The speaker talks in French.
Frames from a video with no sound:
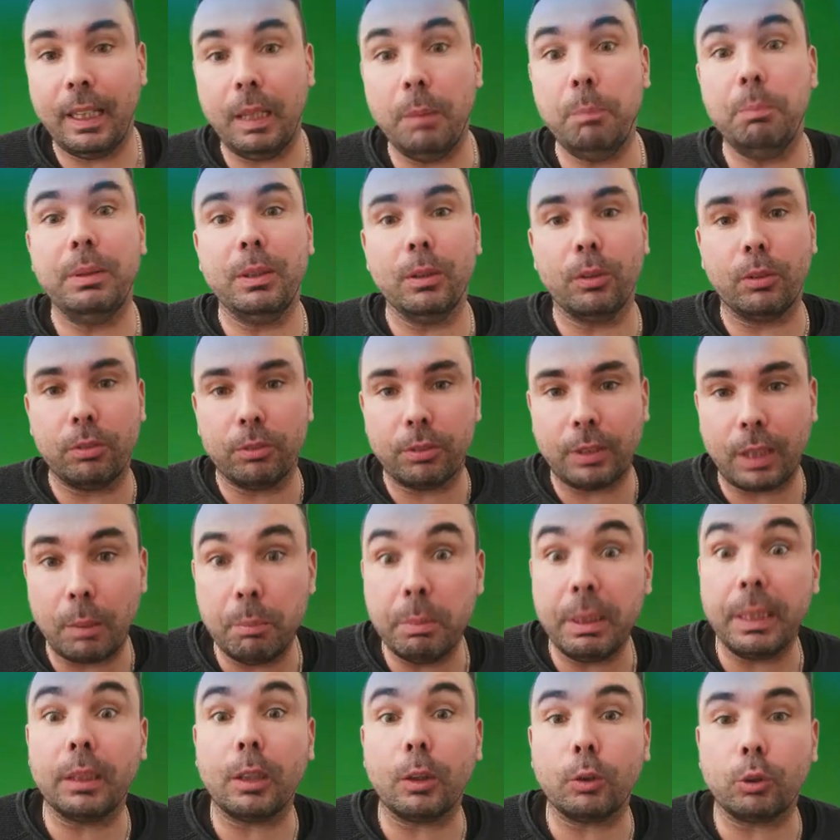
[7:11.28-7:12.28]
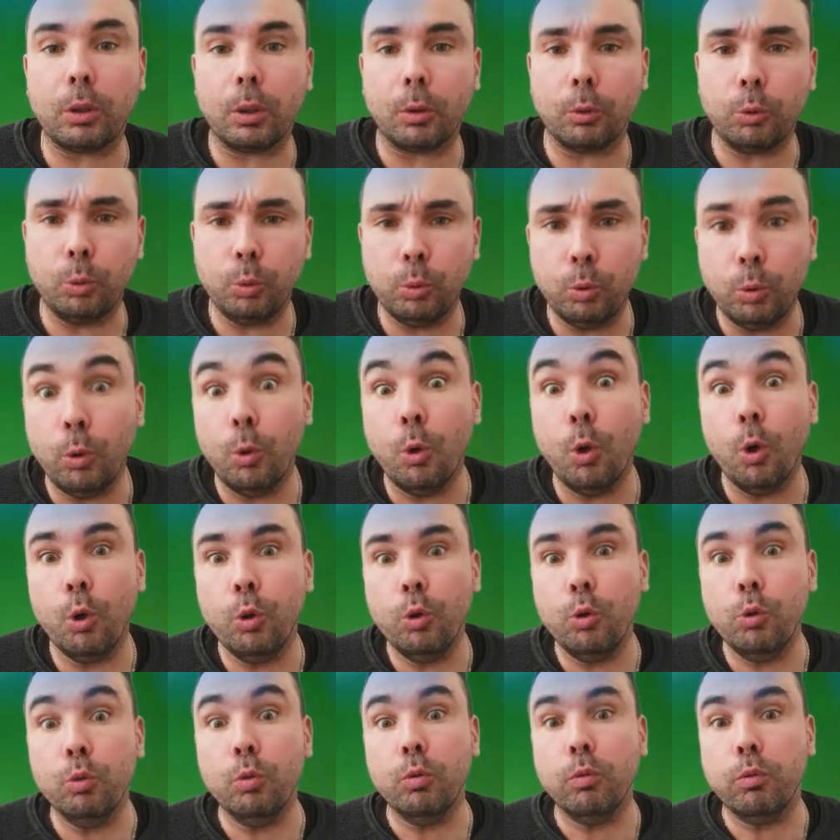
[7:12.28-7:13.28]
Et puis on fera bien entendu le
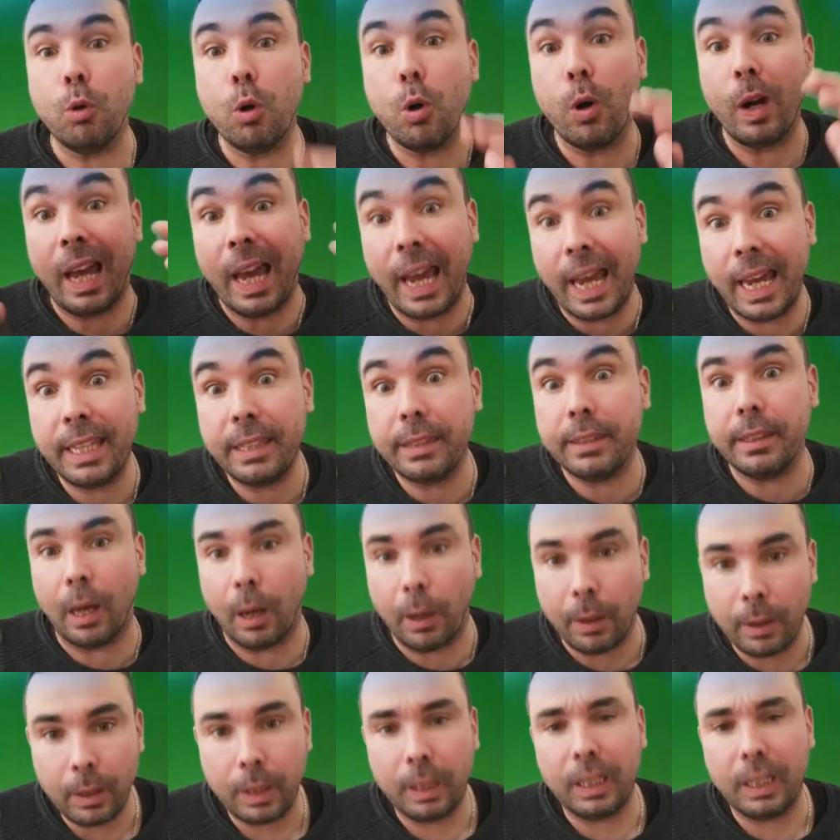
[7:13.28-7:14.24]
nouveau hen